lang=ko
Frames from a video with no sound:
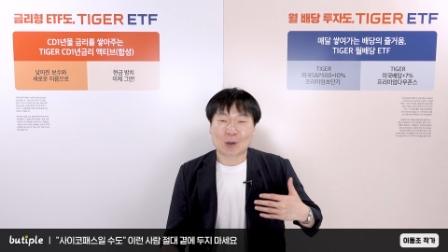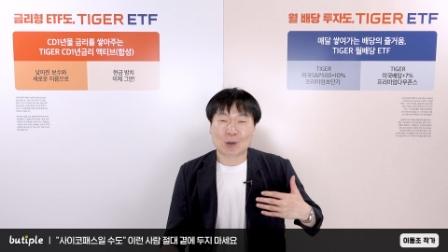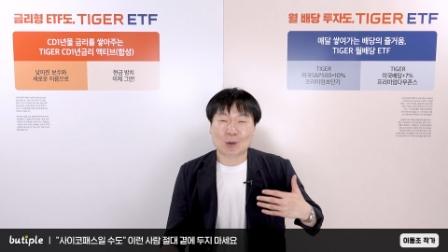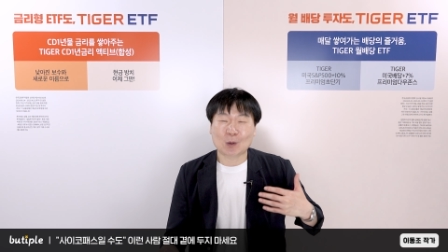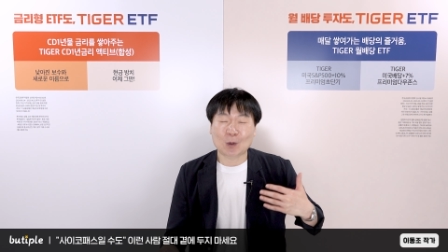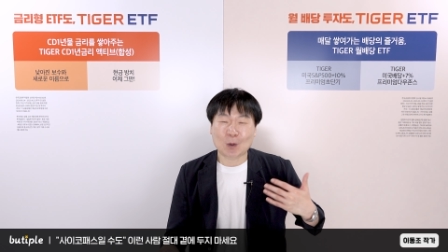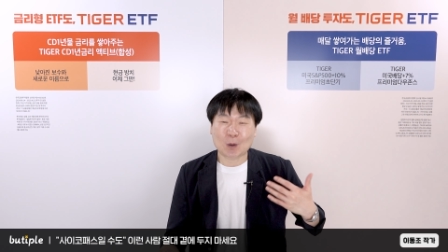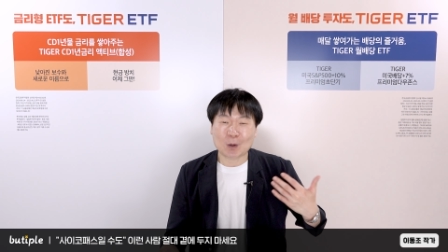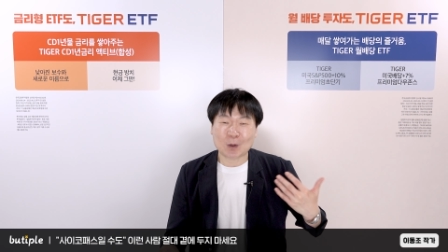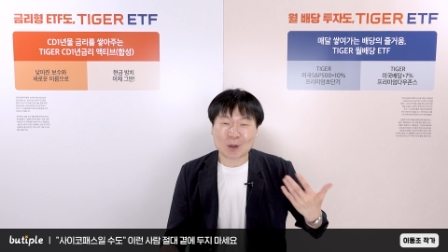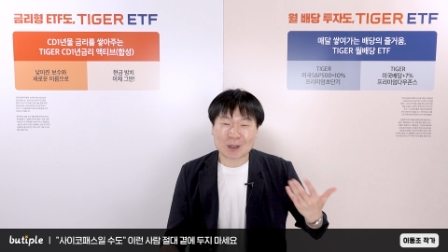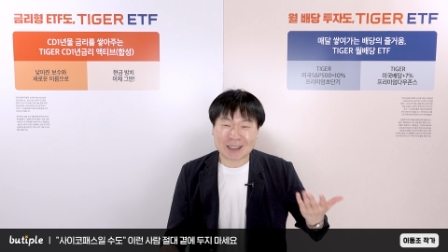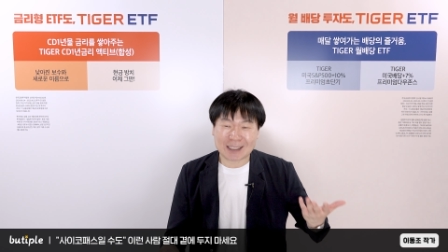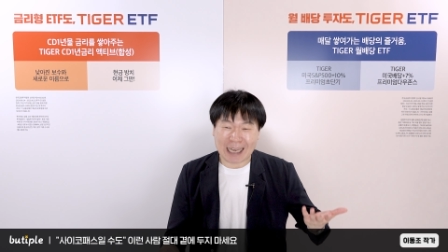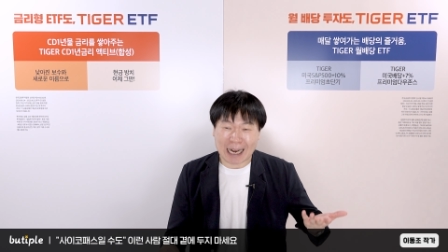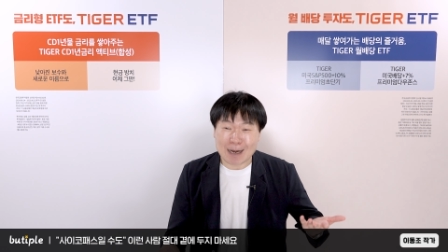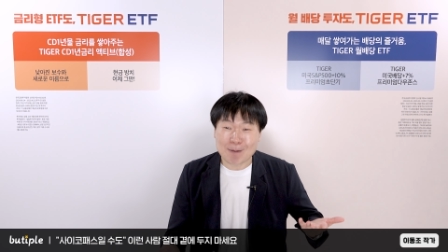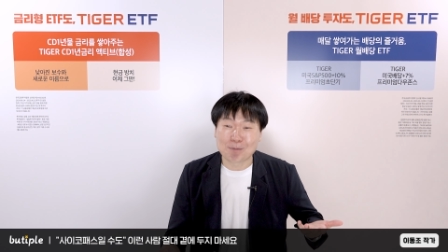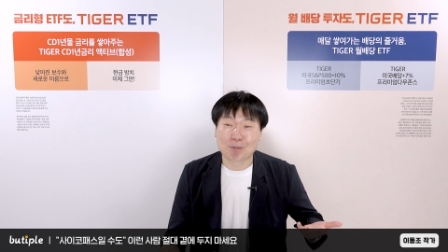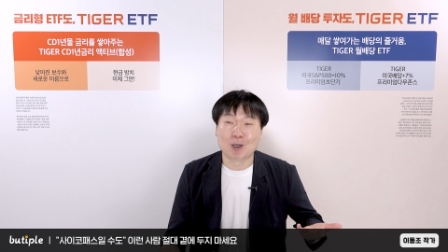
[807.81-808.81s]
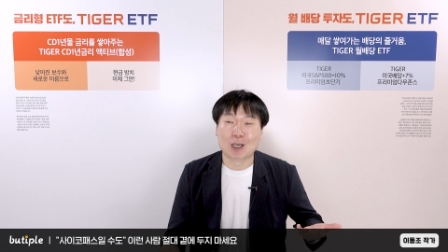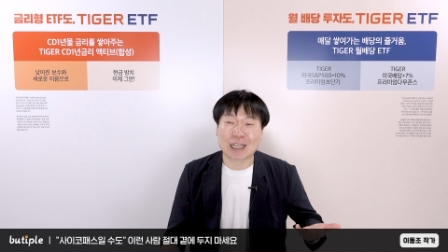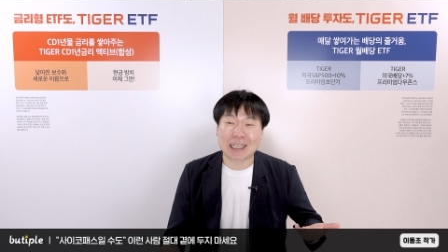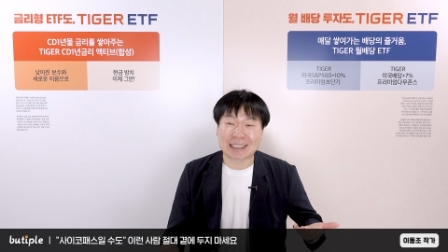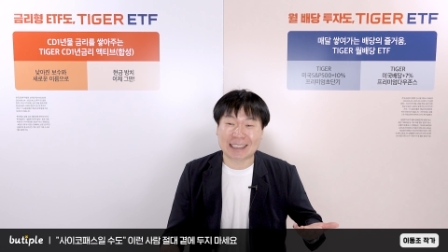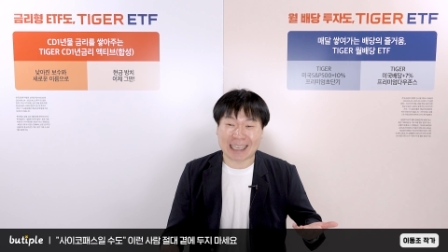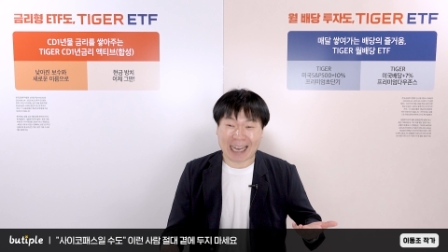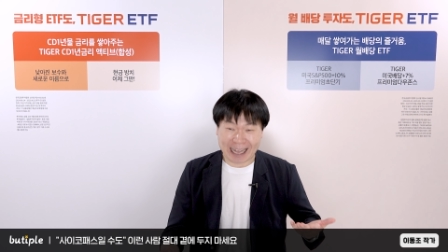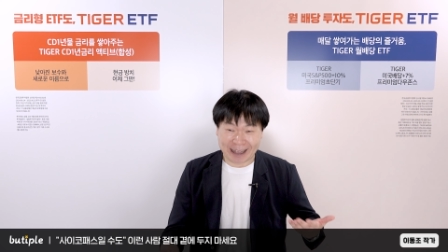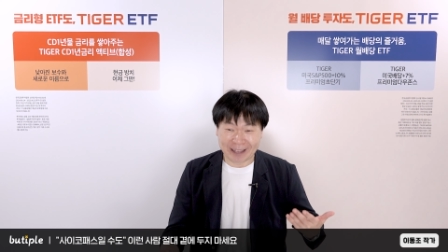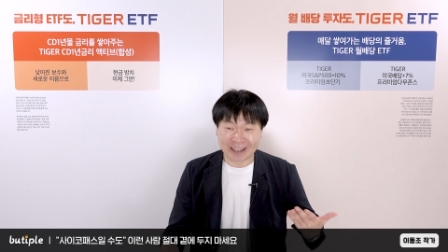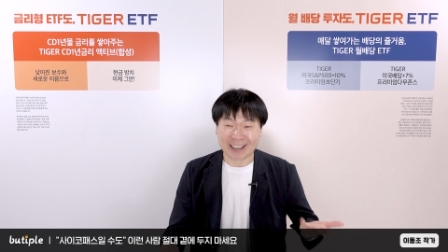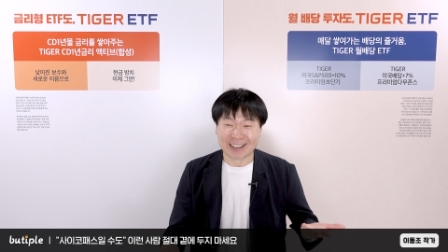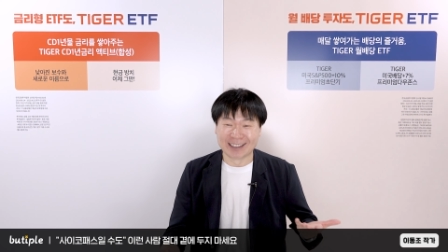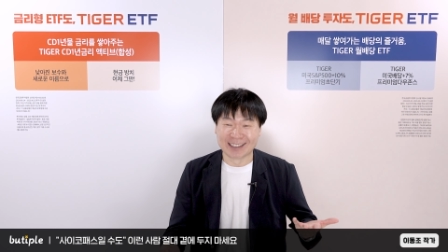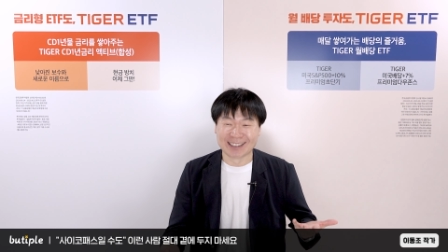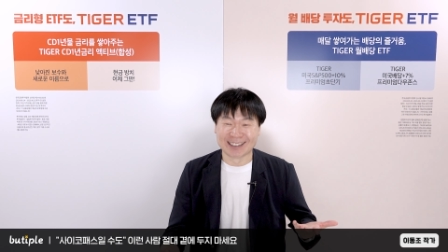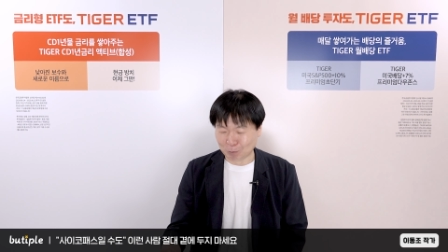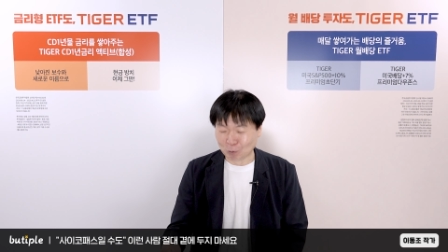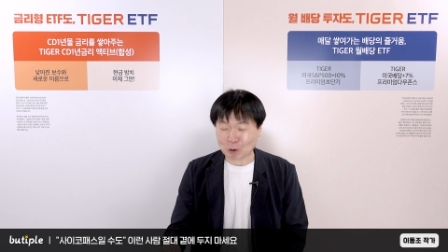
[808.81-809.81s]
또 잘 풀리지
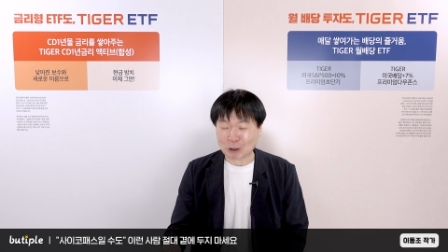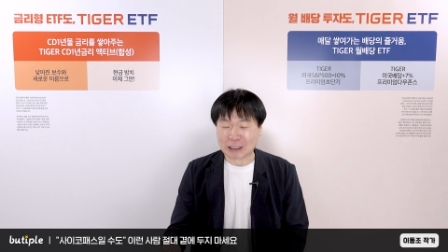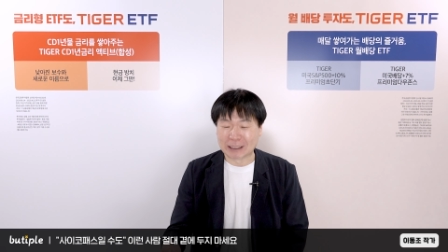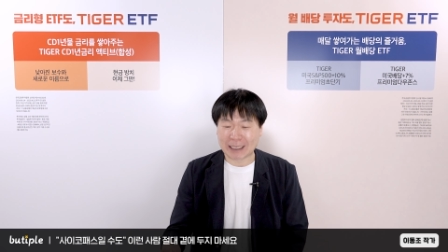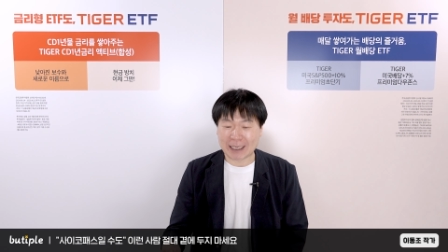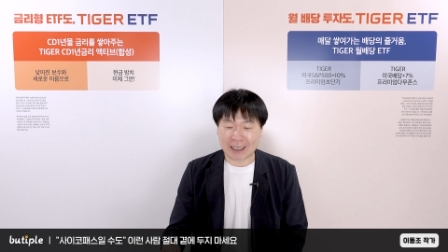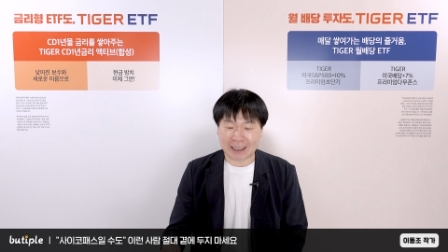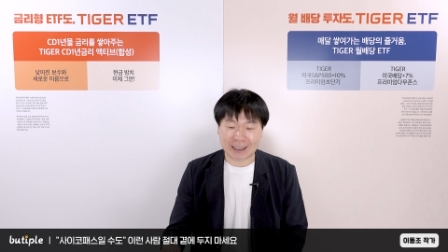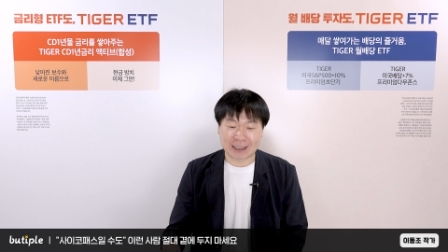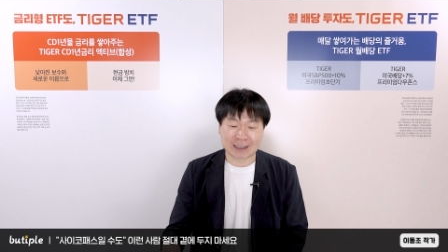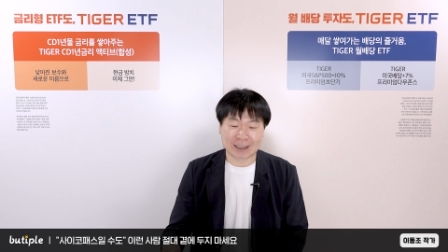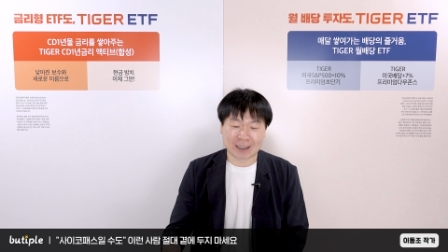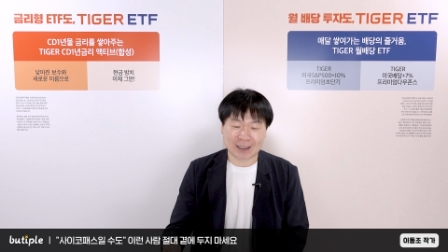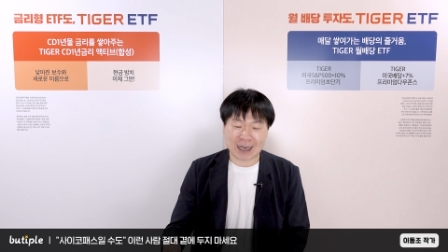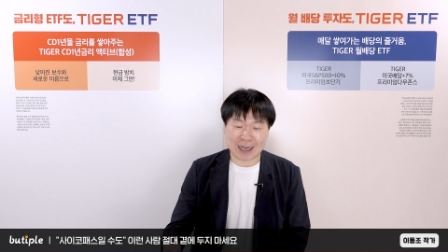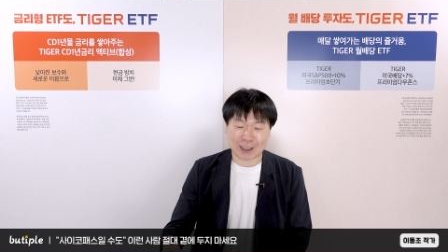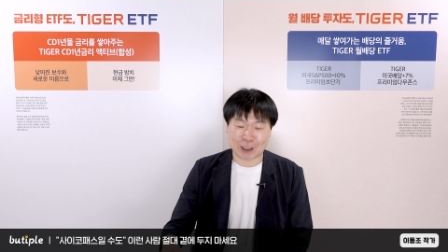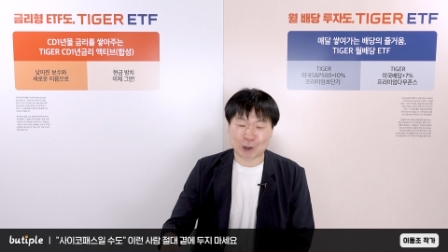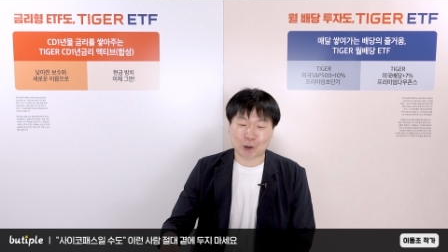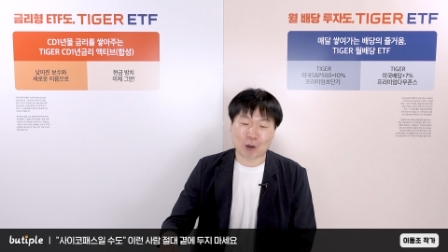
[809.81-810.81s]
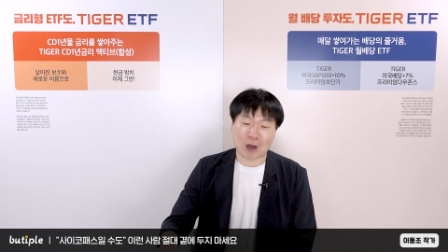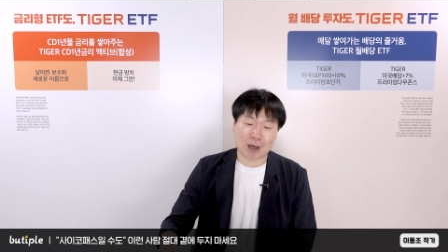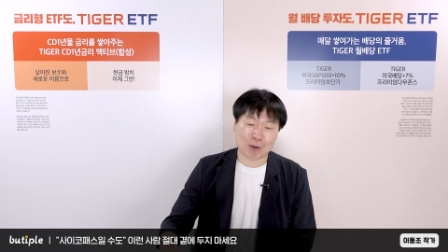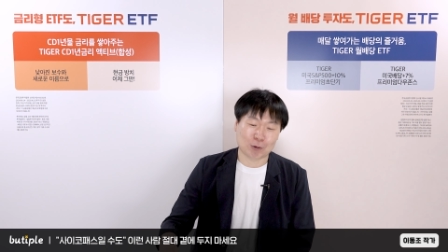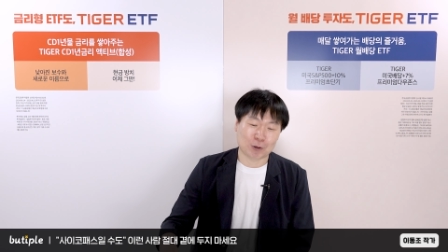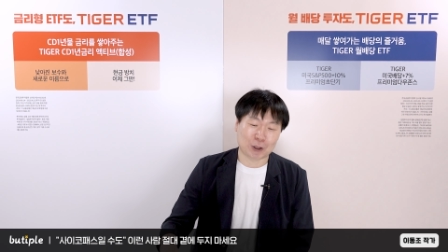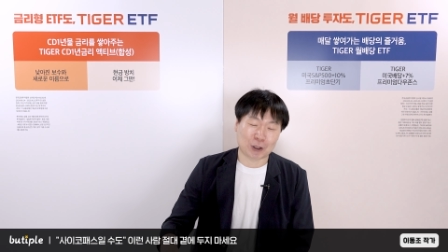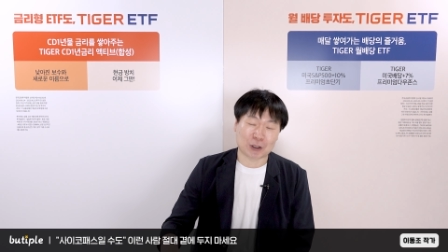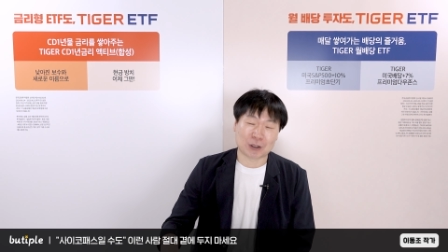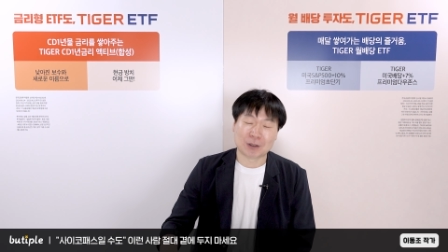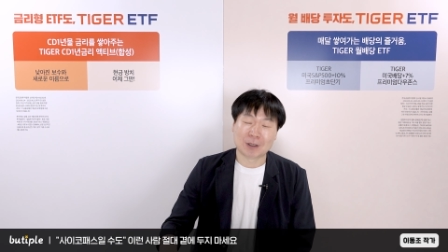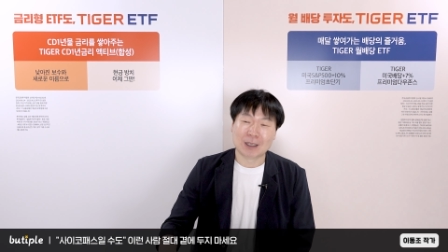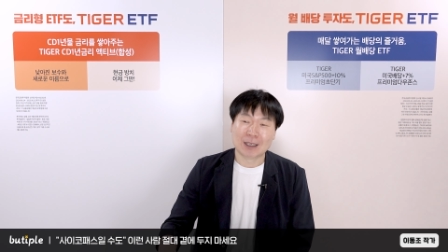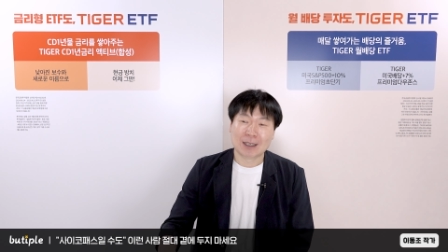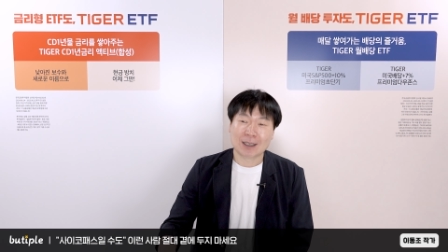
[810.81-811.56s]
않는 문제인 것 같기도 하고요.